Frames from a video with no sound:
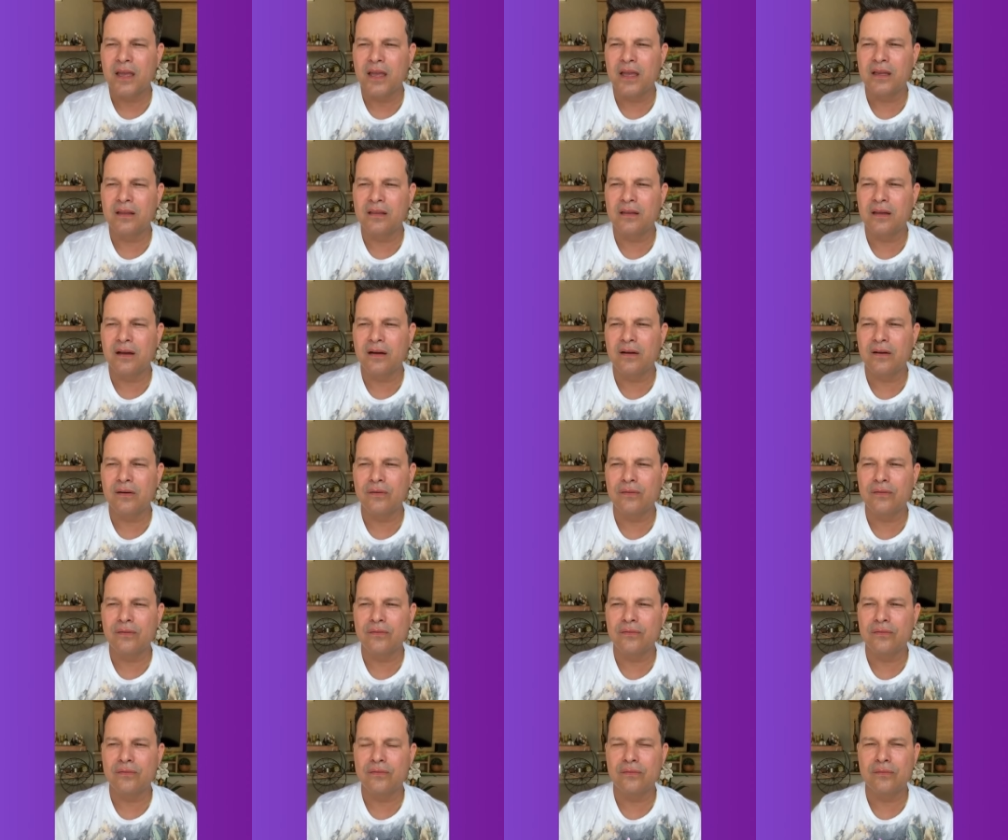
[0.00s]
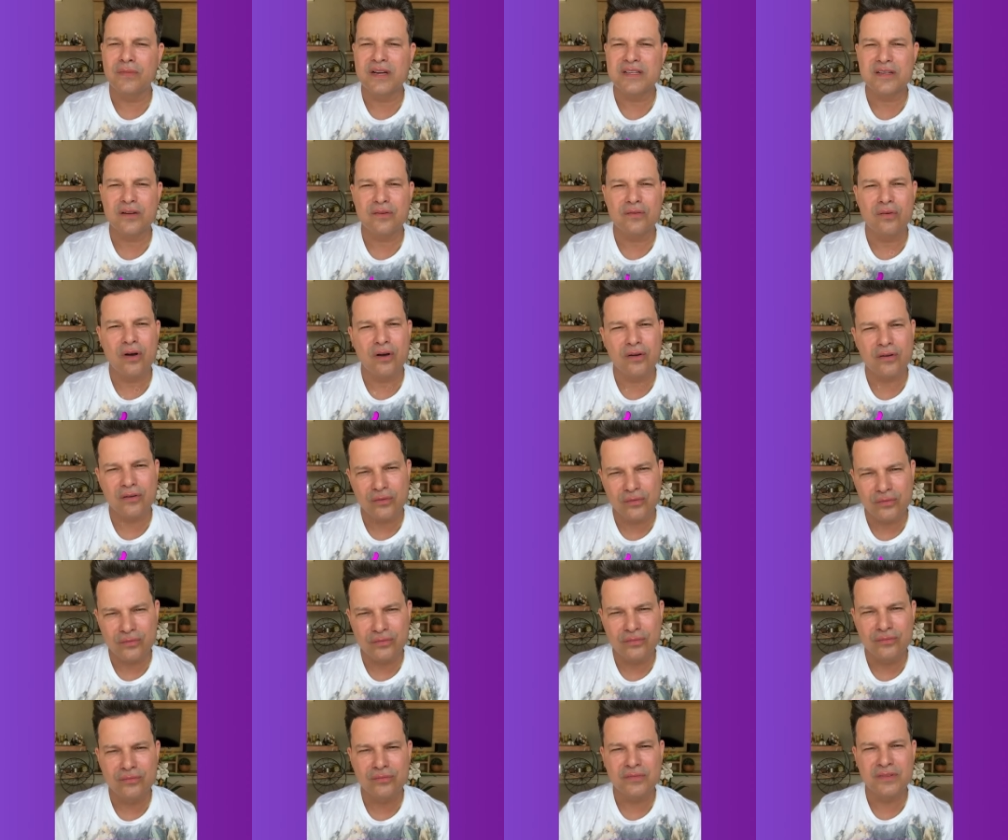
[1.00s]
Então, mas agora
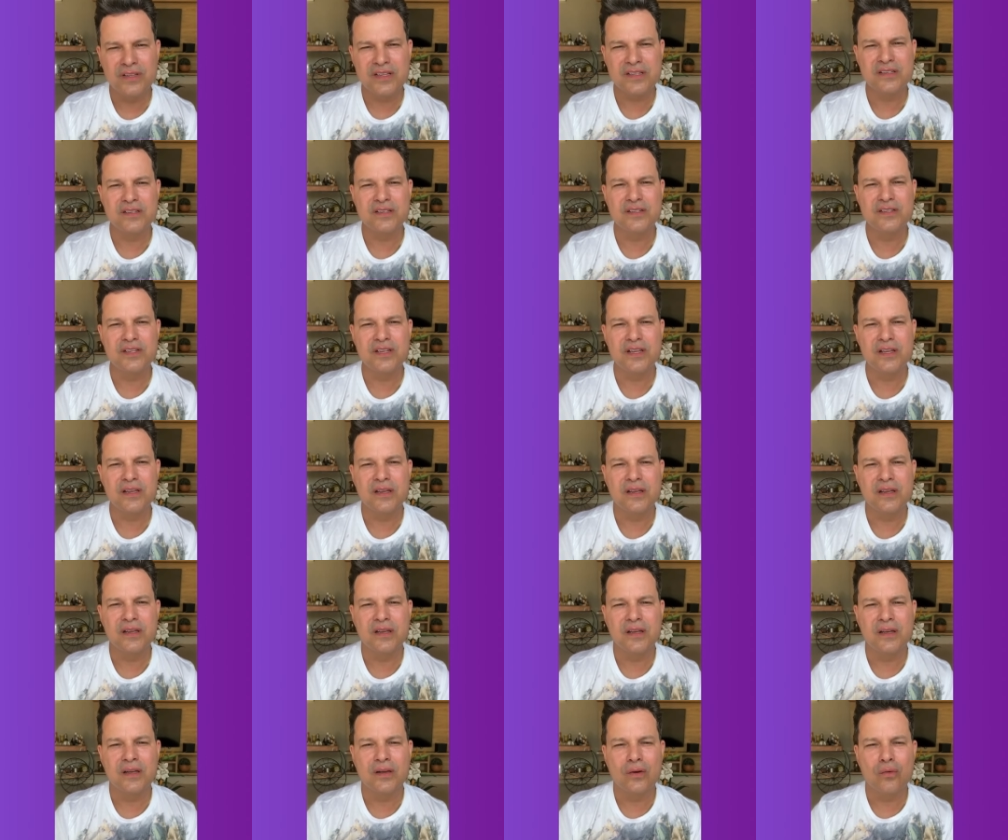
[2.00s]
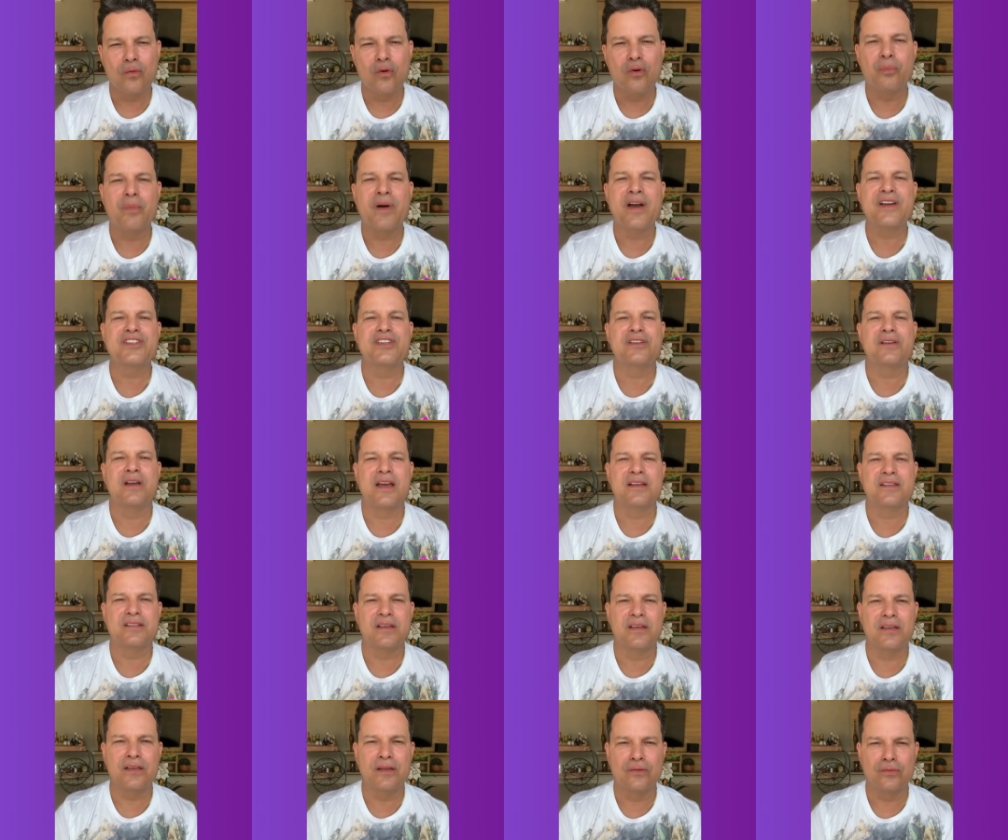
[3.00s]
eu decidi compartilhar
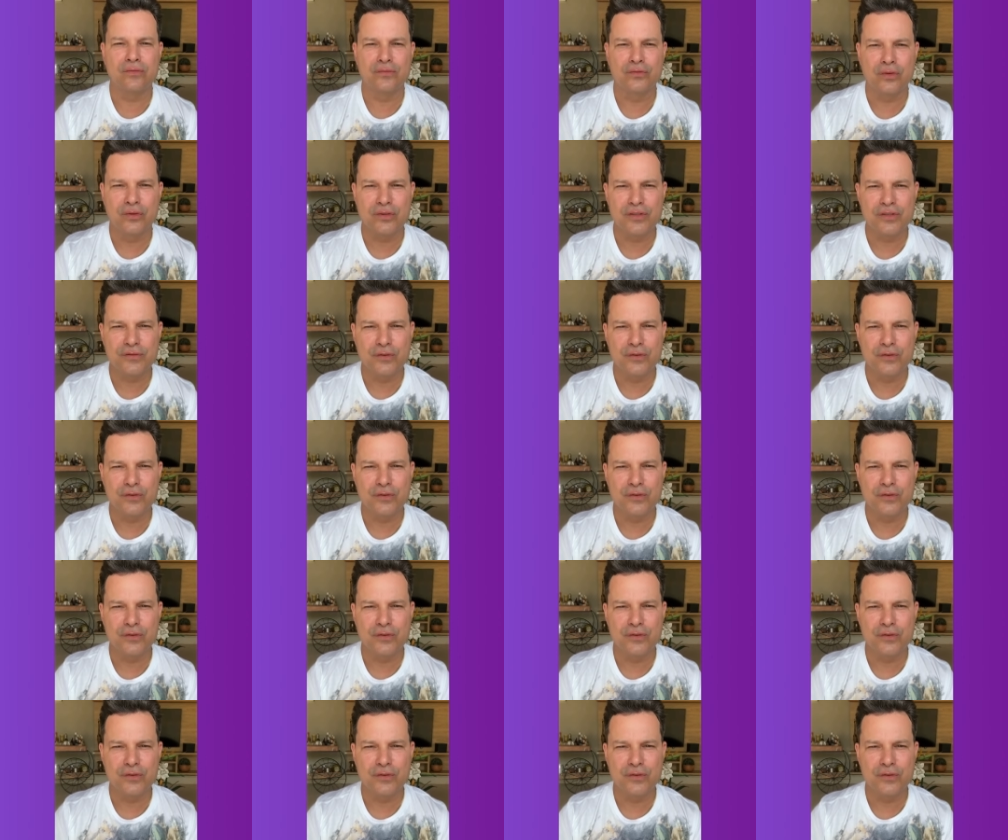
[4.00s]
isso aí com todos